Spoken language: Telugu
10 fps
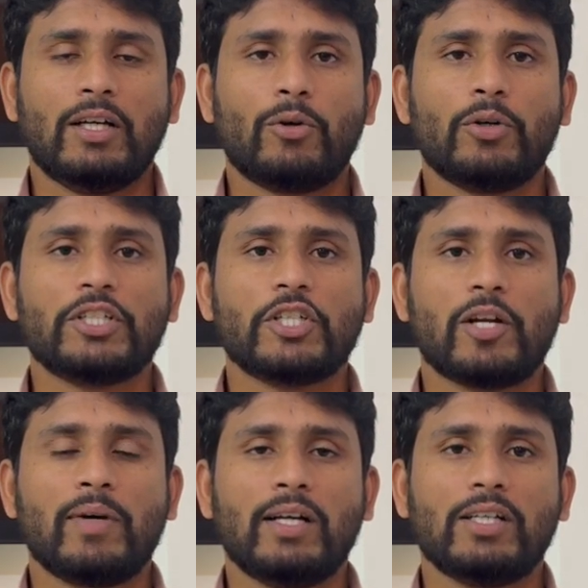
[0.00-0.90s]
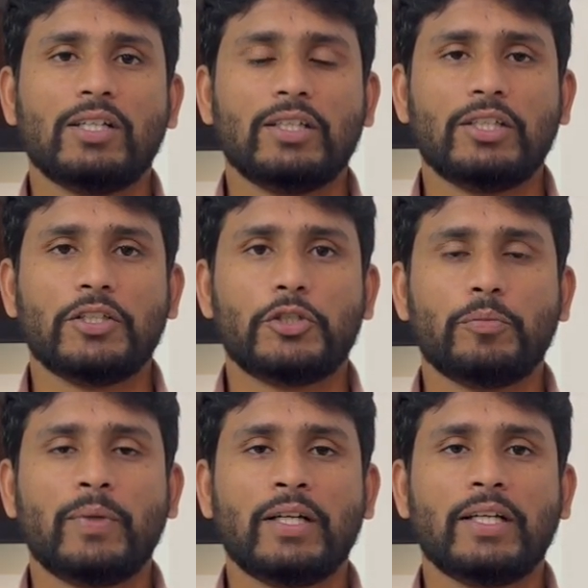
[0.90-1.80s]
రోహిత్ శర్మ
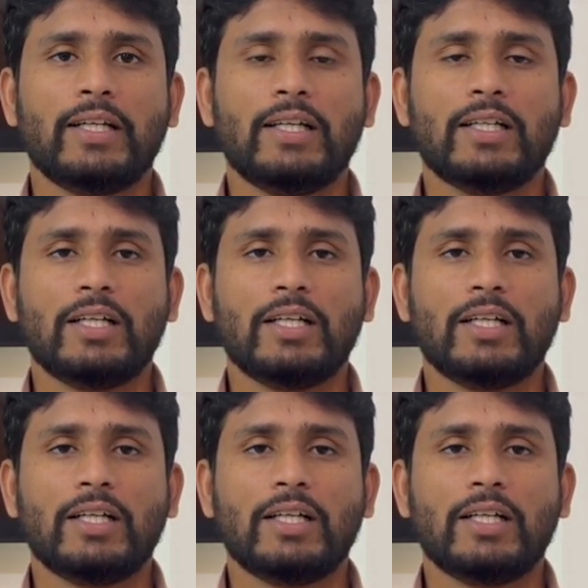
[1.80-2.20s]
శుభ్మన్ గిల్